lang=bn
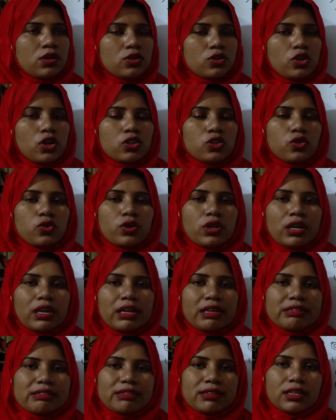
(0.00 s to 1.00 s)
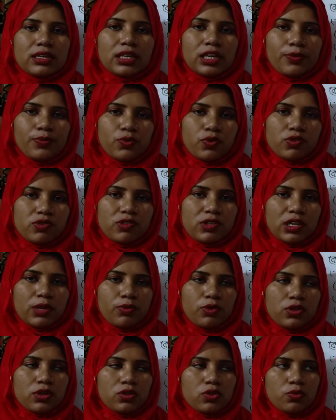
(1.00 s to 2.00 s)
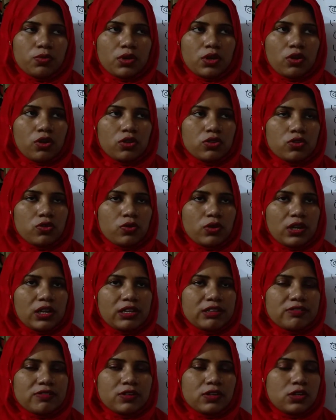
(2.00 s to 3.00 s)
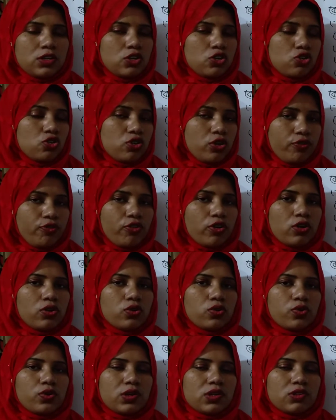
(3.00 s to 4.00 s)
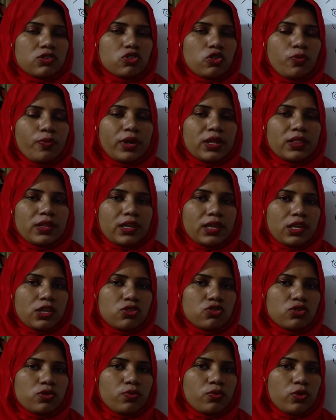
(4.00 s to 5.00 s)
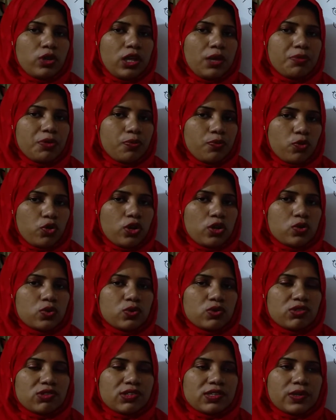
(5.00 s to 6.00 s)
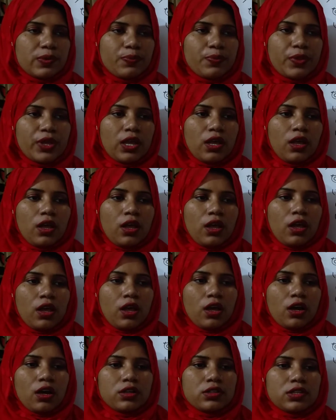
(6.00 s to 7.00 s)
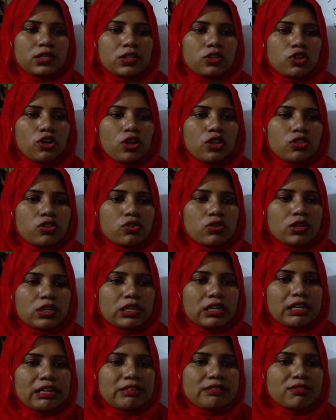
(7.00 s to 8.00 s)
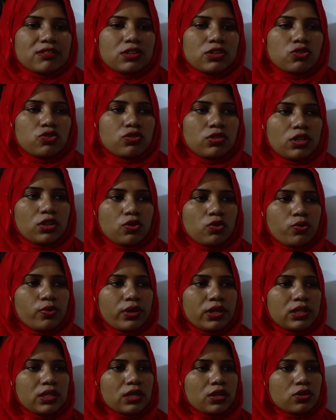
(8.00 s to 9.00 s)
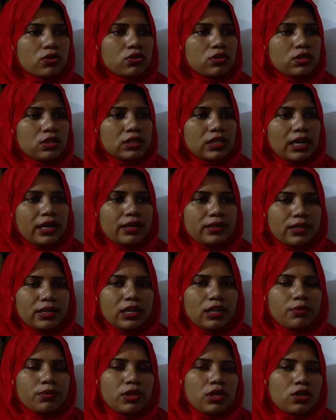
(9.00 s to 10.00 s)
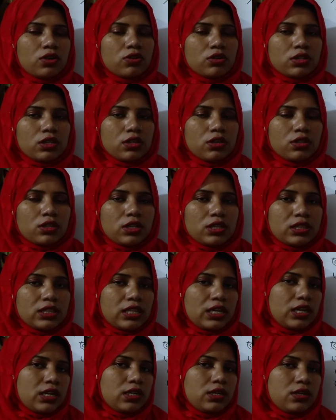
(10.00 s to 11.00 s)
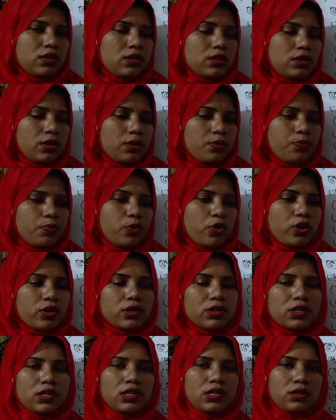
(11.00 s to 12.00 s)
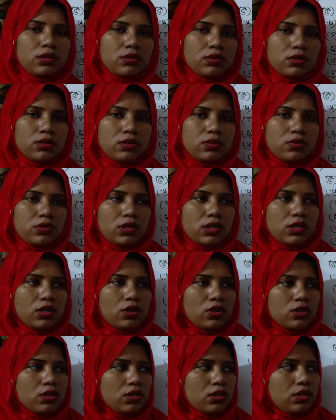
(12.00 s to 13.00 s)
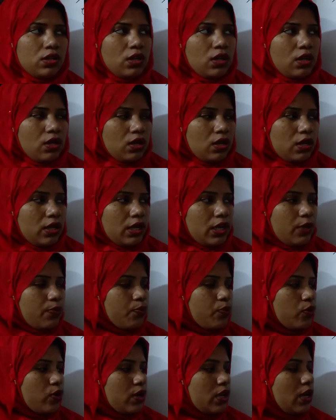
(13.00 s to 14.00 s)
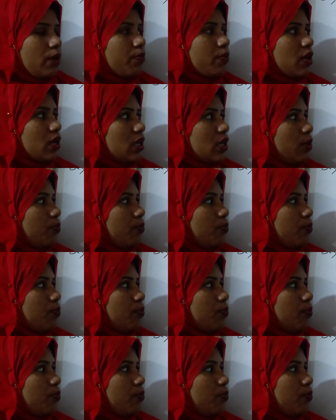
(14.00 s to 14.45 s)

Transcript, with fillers: গত ক্লাসে কি পড়ছিলাম অর্থাৎ তোমরা গত ক্লাসটি নিশ্চয়ই ফলো করেছো বা দেখেছো বলে আমি মনে করছি অর্থাৎ গত ক্লাসটি যদি করে থাকো তার ধারাবাহিকতায় অর্থাৎ তার পরের যেটা অর্থাৎ এরপরে আমরা কি